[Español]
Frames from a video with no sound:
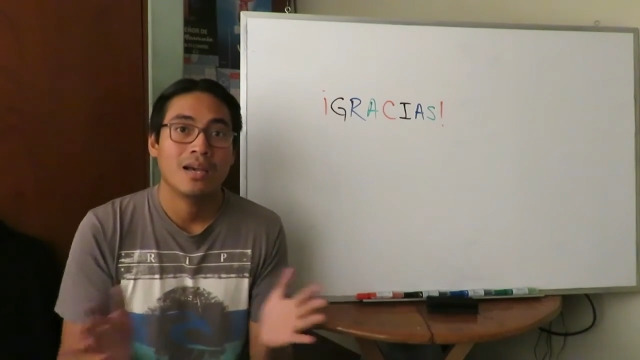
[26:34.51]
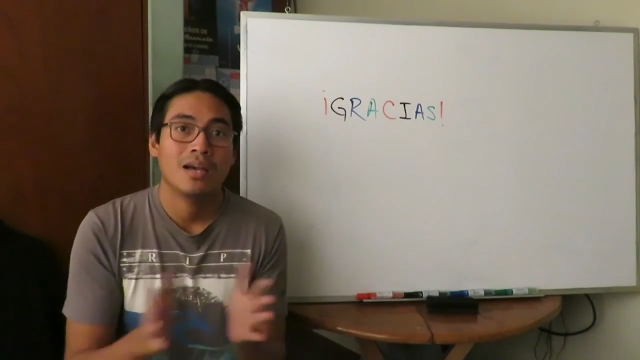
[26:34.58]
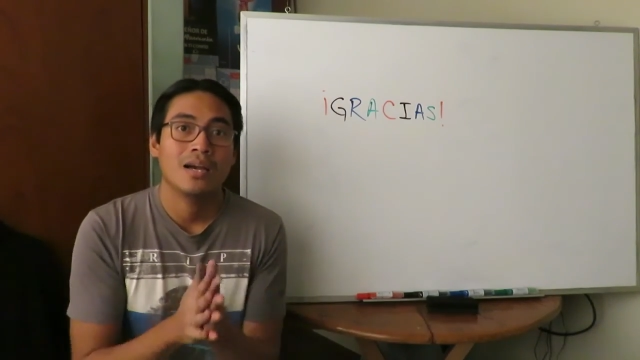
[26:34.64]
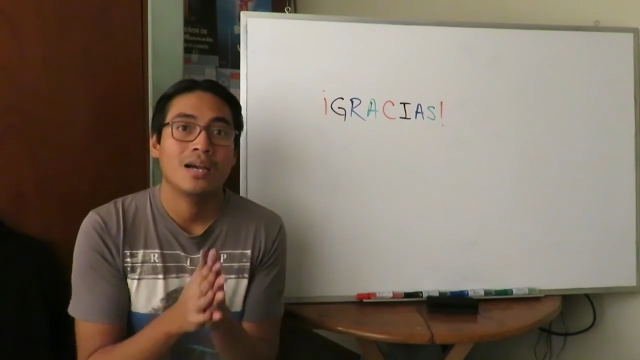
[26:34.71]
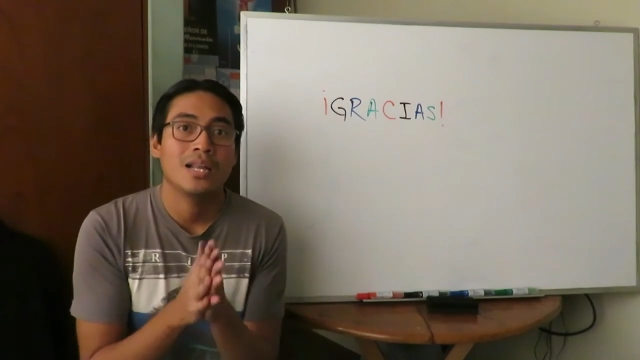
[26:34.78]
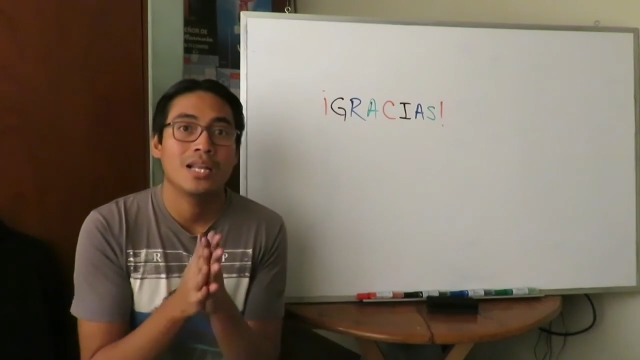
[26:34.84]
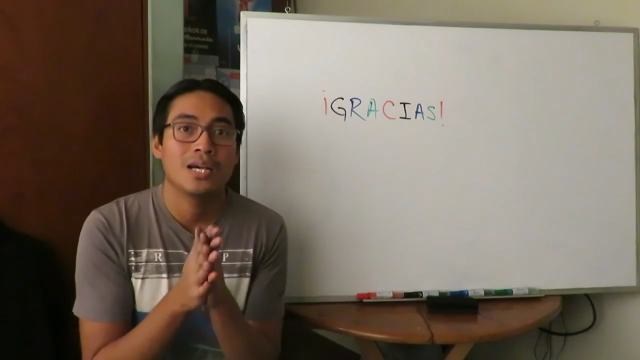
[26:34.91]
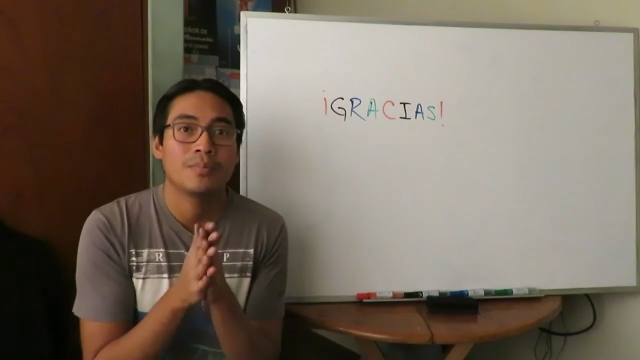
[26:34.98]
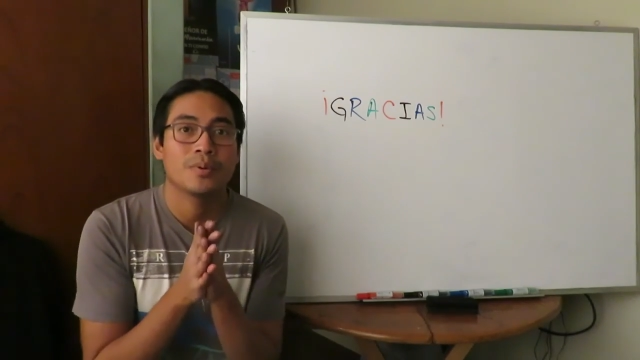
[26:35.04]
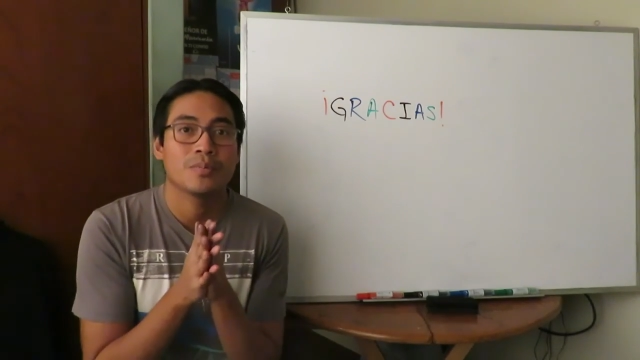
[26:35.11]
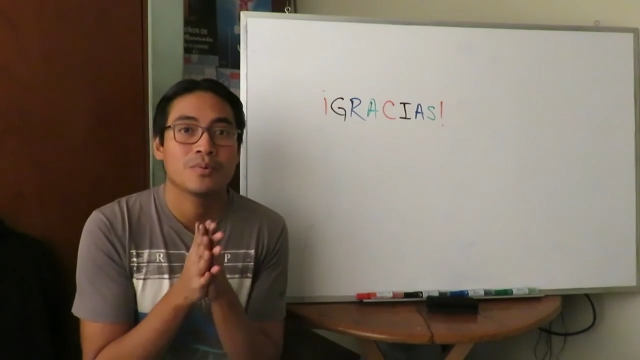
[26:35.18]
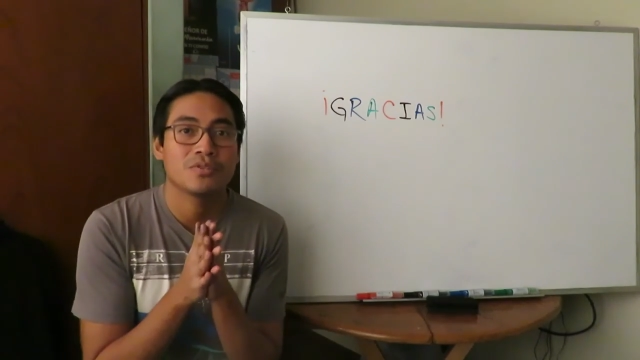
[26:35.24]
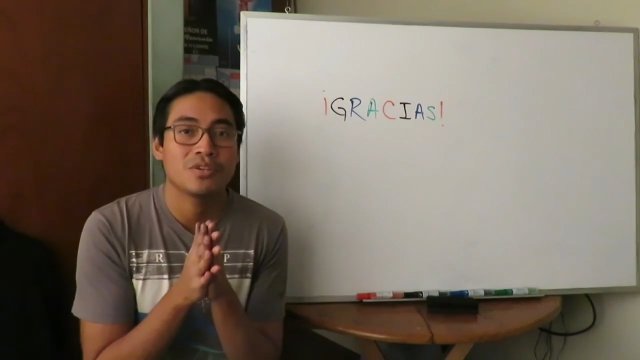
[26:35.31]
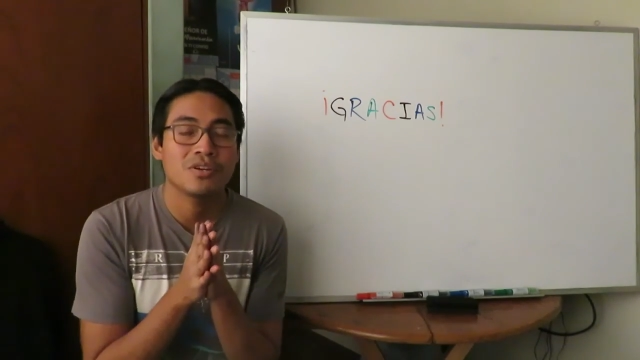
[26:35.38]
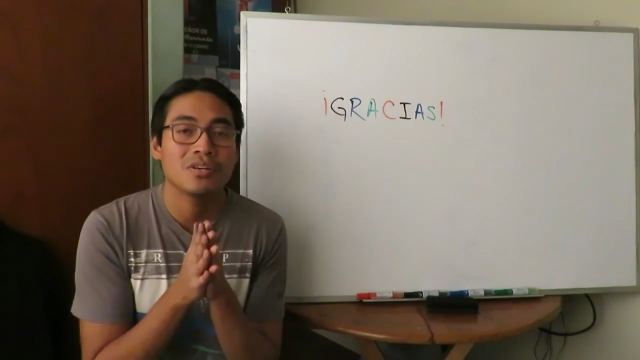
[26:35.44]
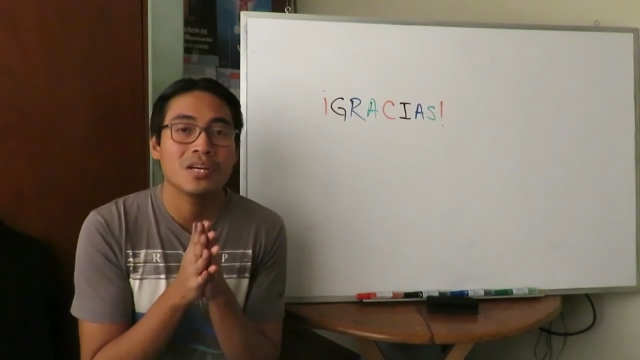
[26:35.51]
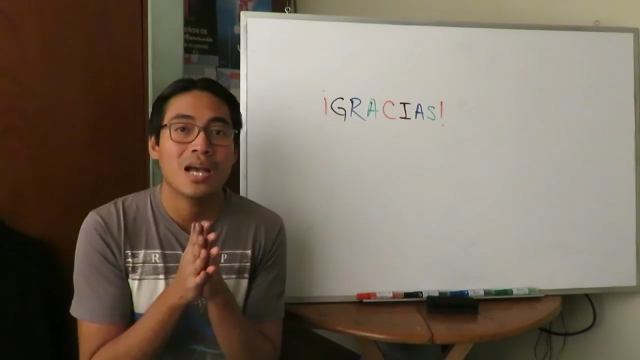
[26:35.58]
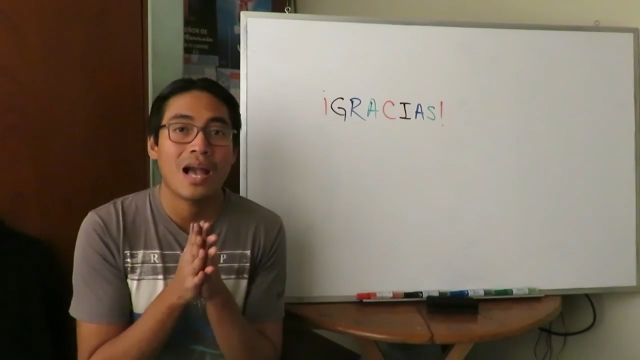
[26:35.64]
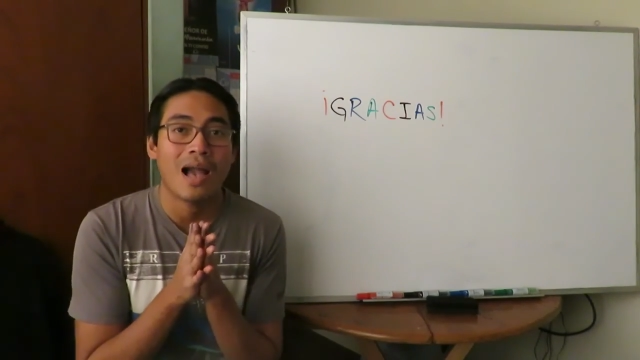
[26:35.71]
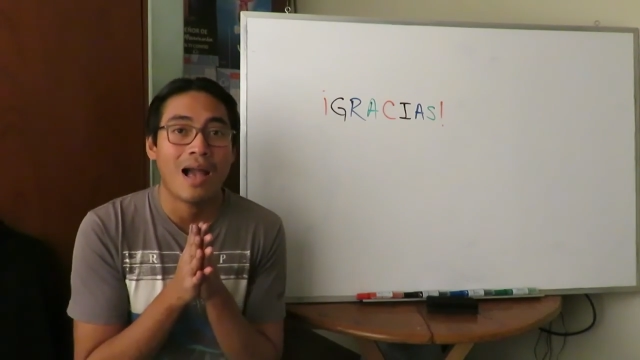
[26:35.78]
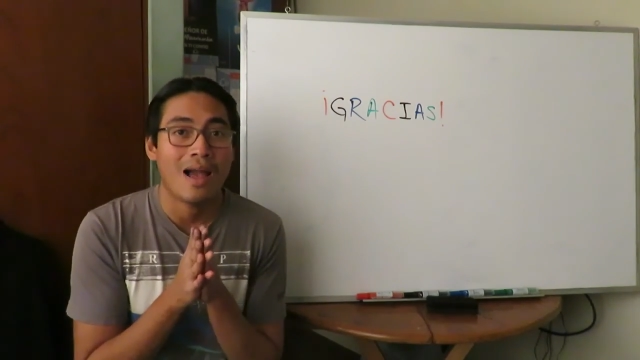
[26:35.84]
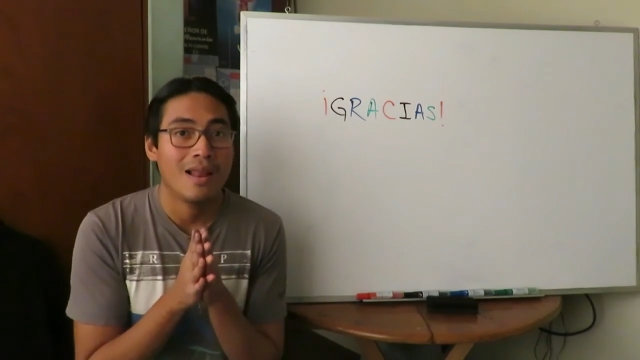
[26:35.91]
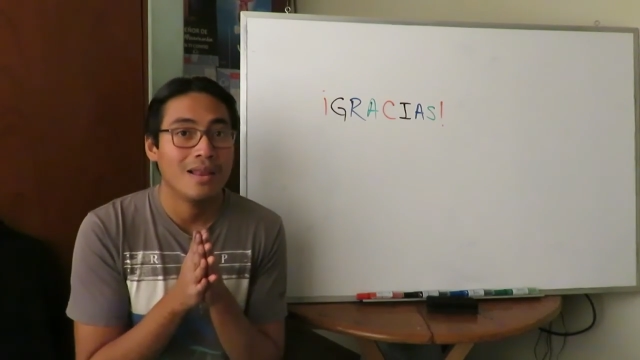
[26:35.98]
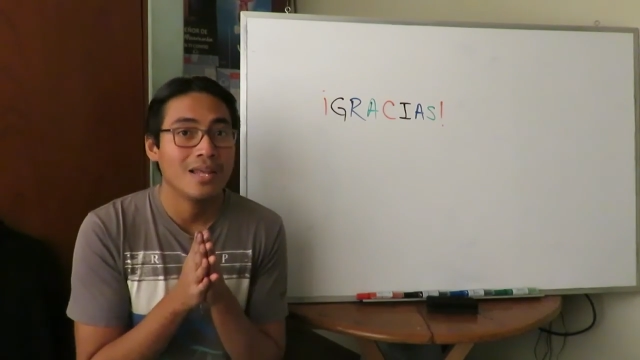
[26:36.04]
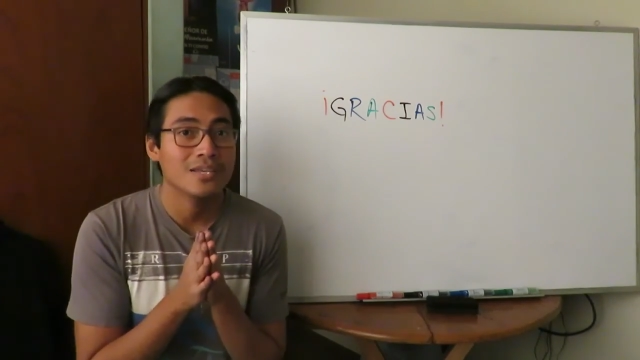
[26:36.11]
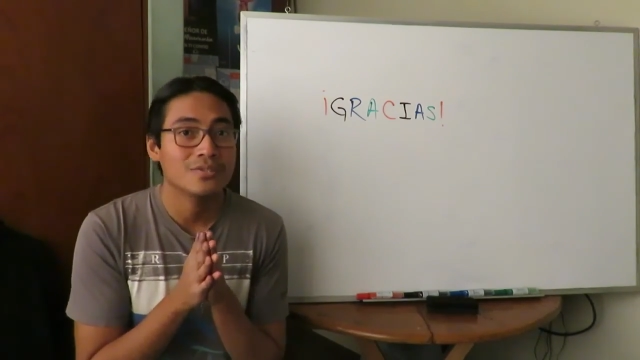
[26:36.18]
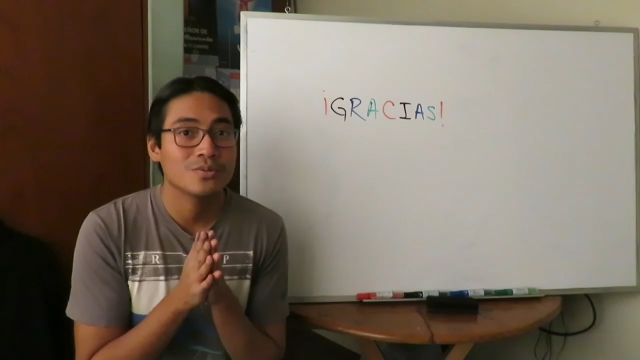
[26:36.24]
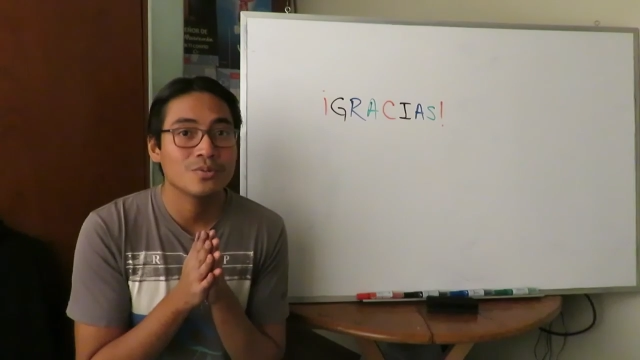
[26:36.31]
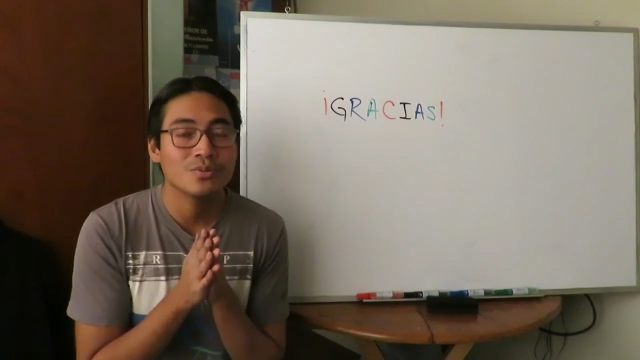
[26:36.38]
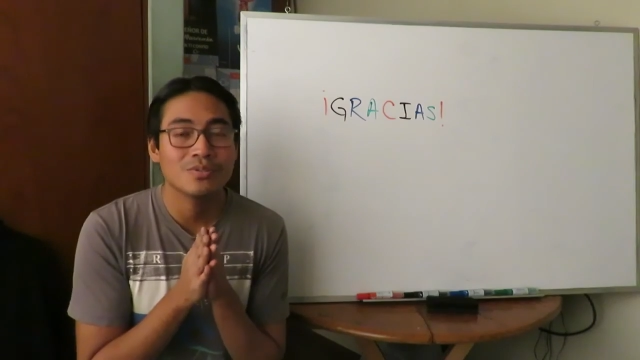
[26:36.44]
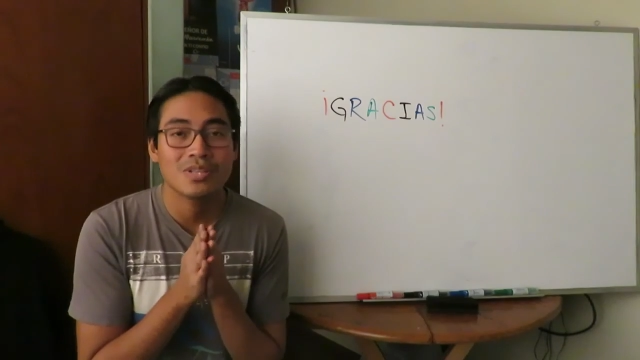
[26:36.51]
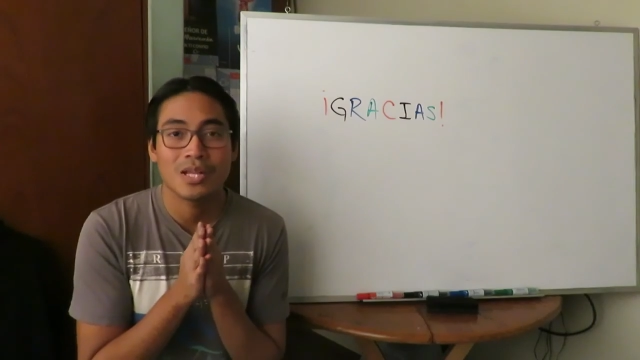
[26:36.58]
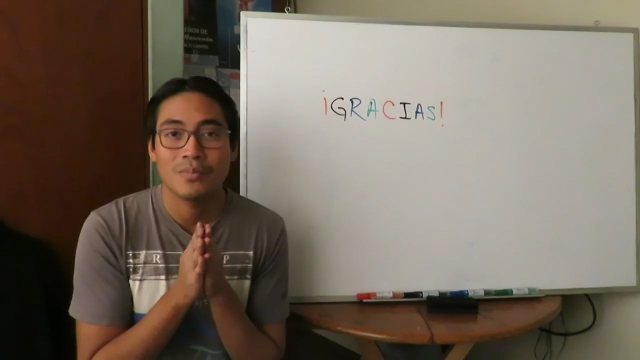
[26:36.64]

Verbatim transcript: a la promoción Alesus,